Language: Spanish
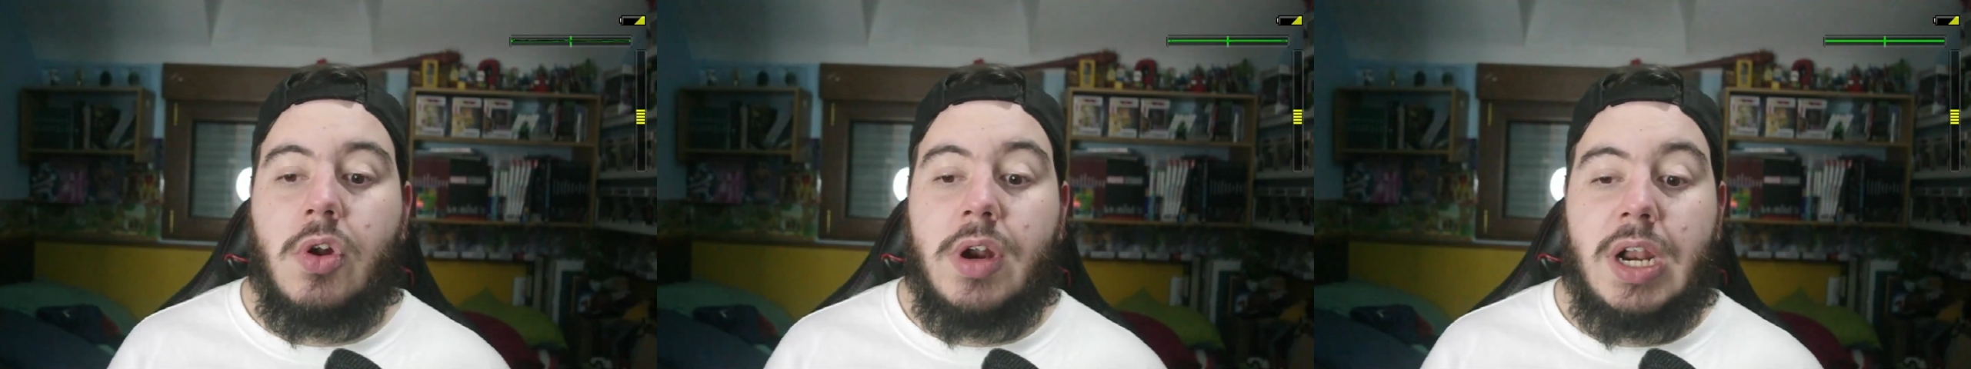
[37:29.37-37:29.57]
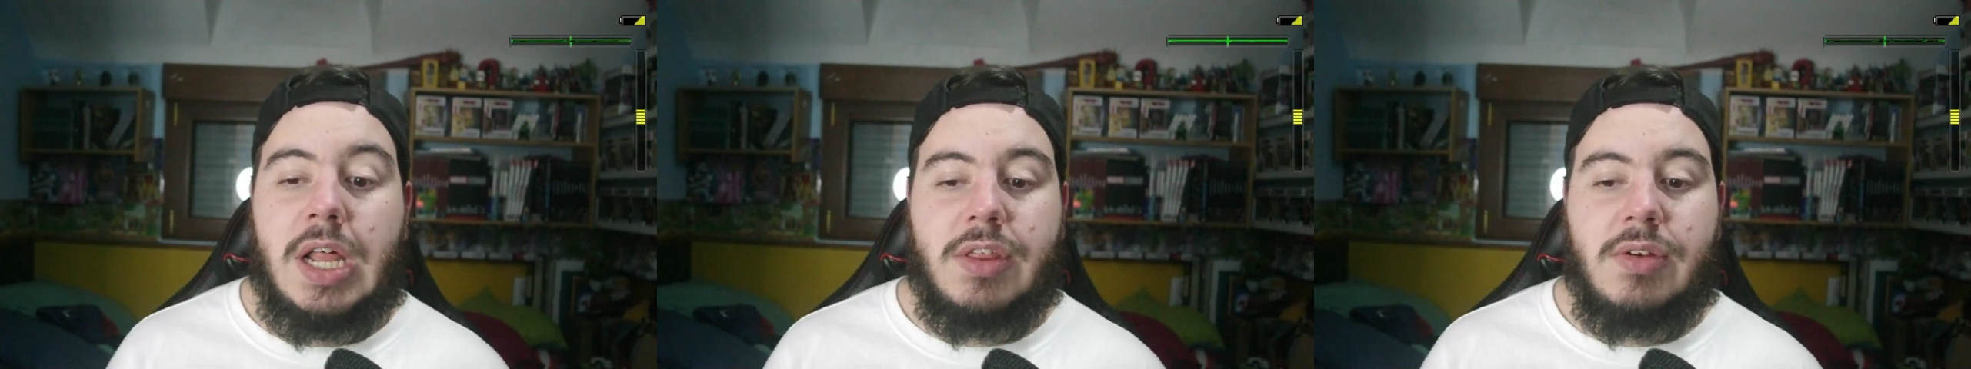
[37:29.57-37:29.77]

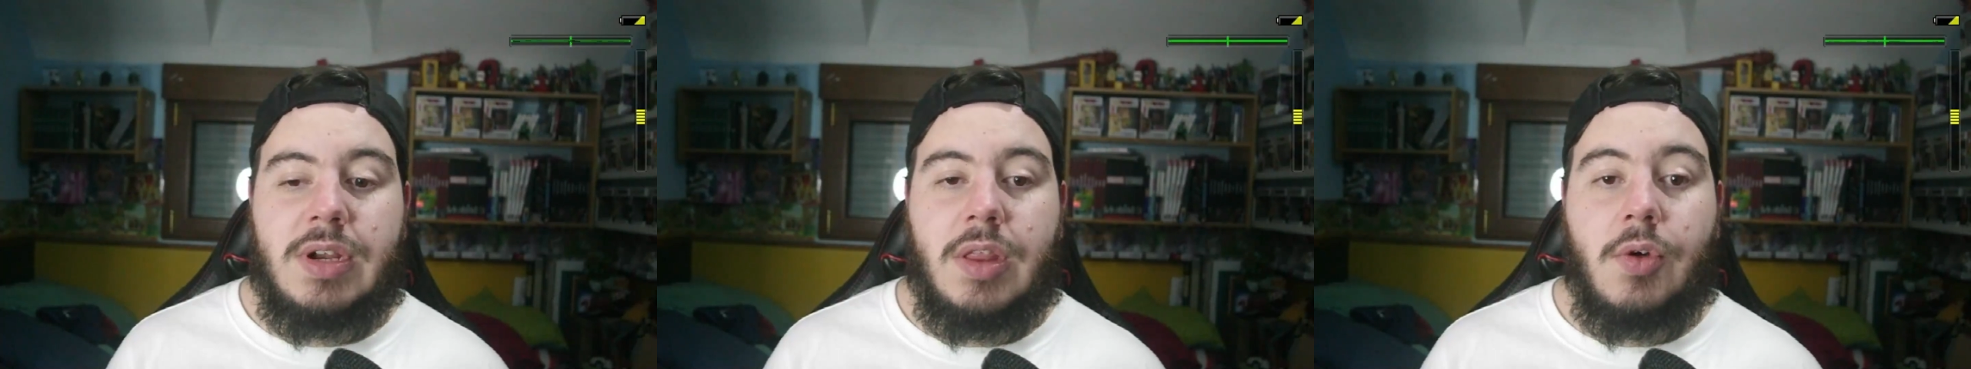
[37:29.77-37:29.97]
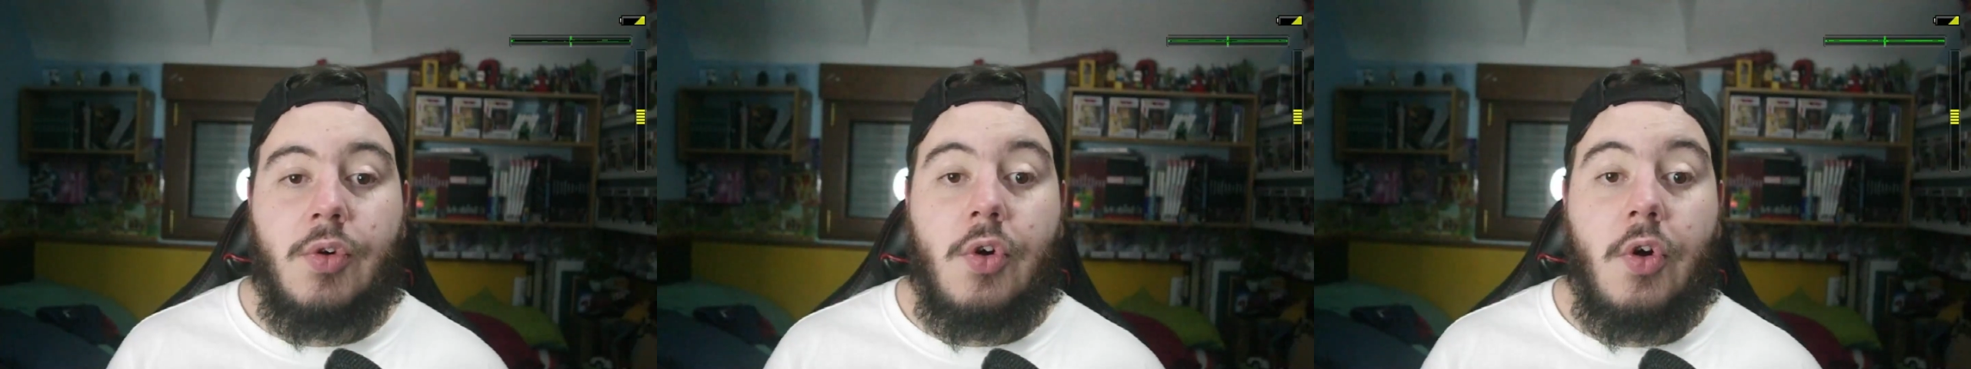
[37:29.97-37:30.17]

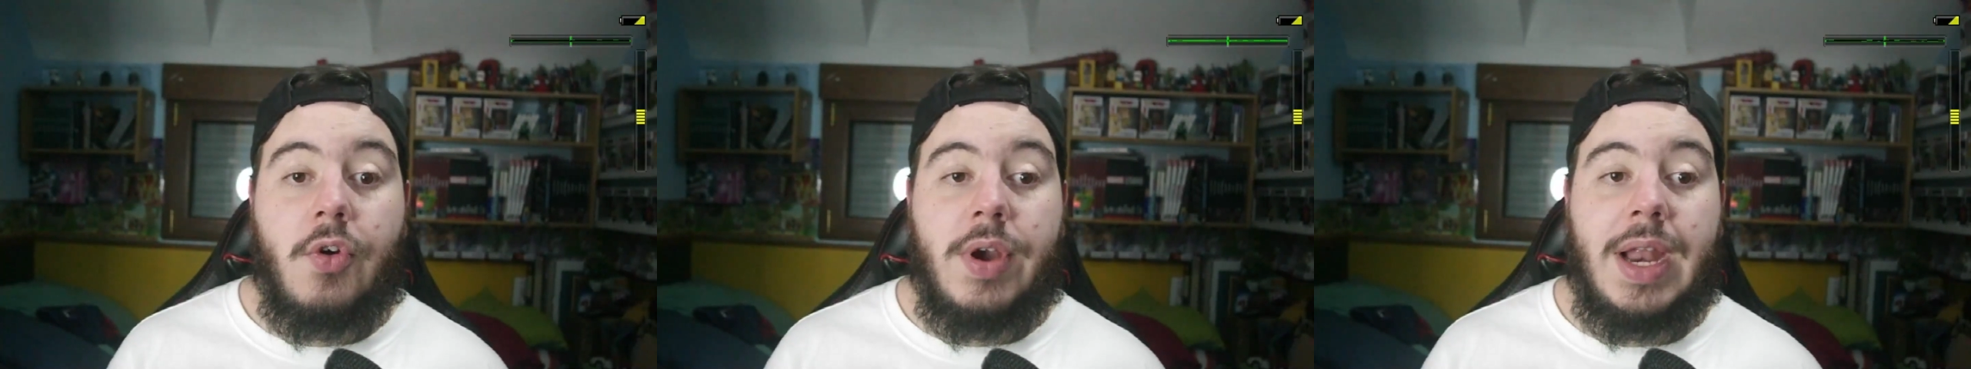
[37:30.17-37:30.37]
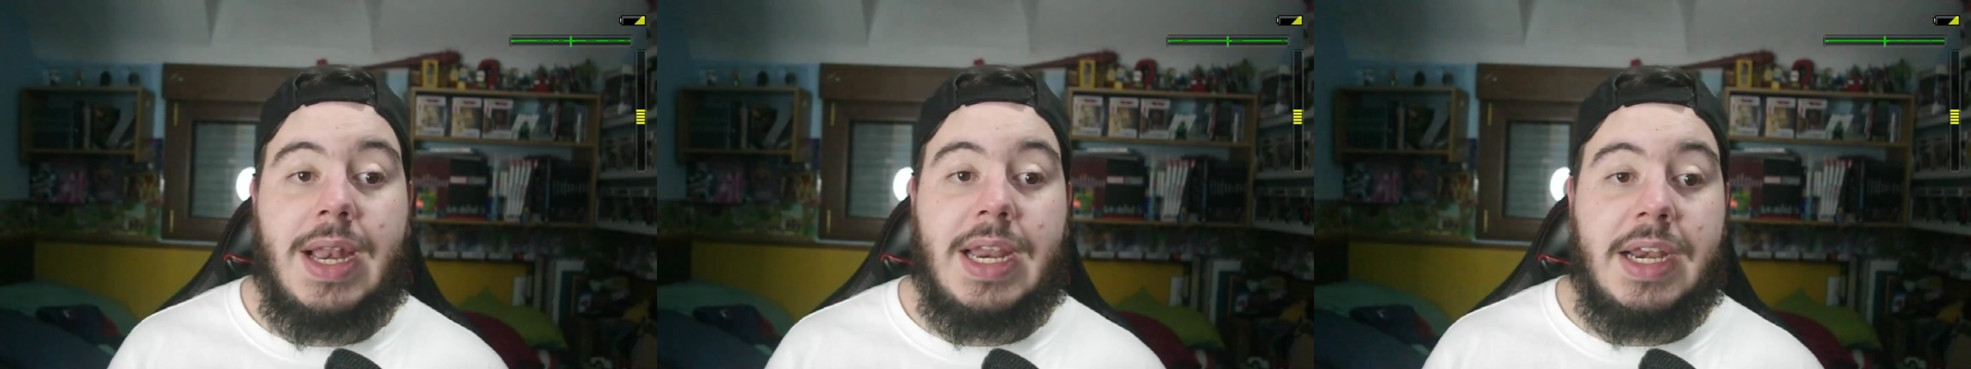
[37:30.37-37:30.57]
relacionado
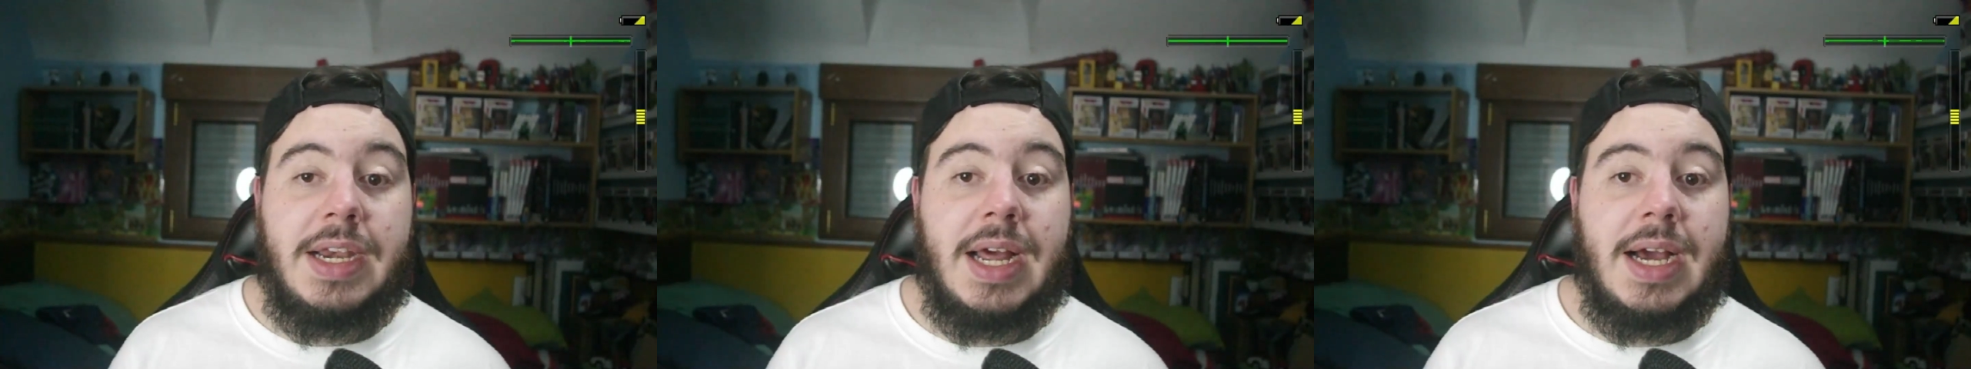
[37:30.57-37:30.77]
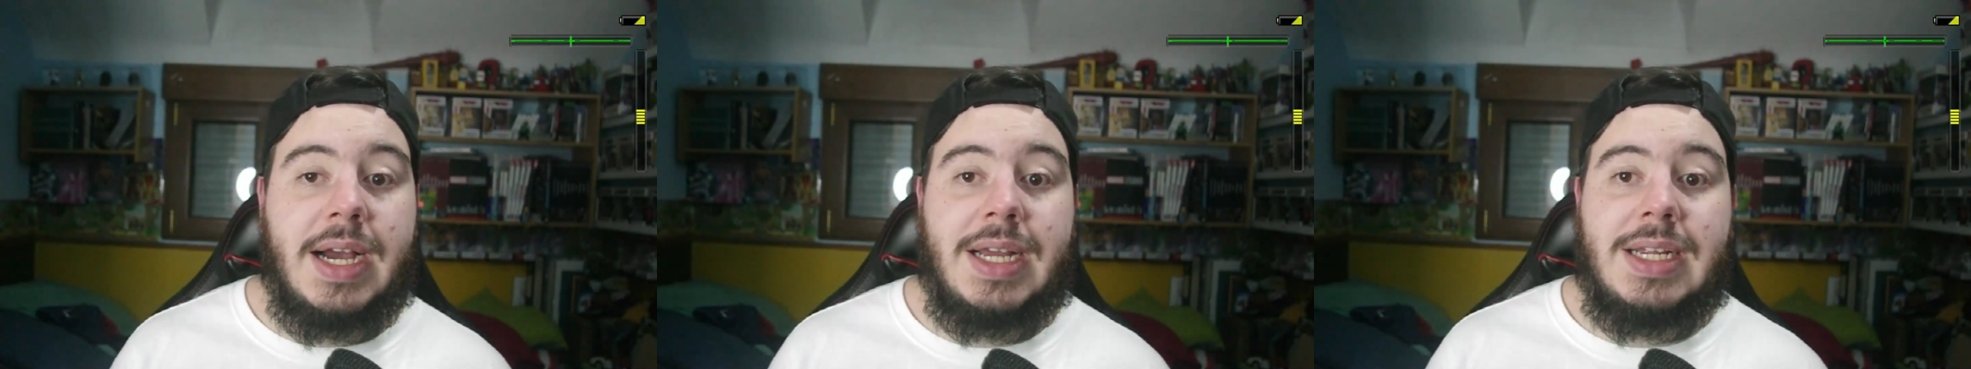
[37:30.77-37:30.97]
con el
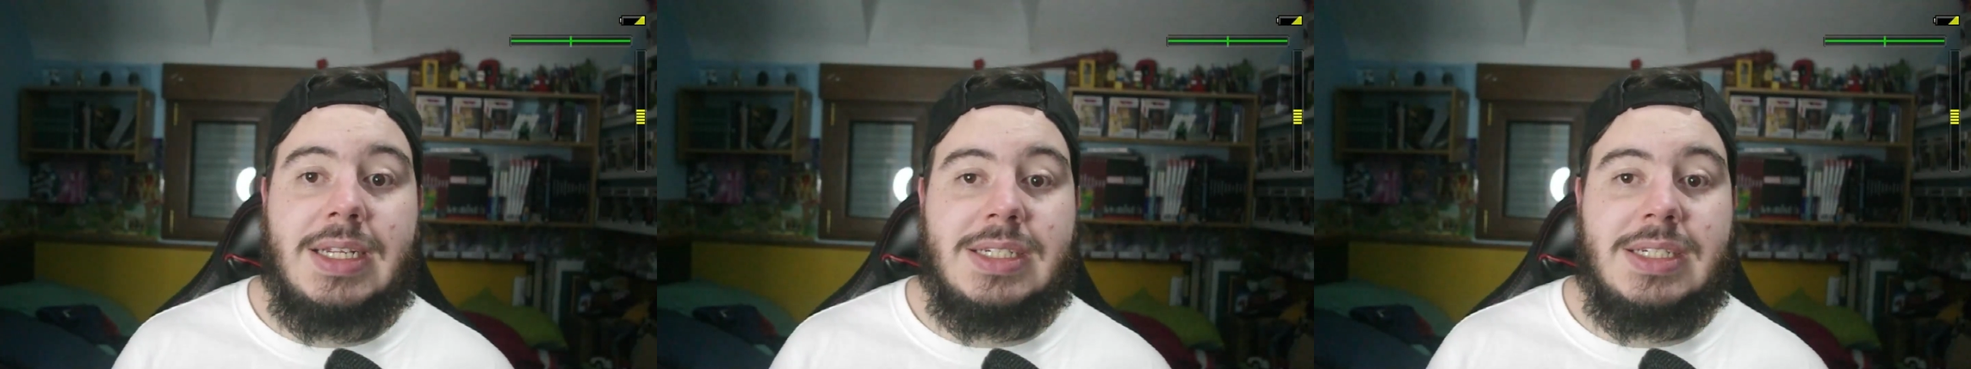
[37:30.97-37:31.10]
linaje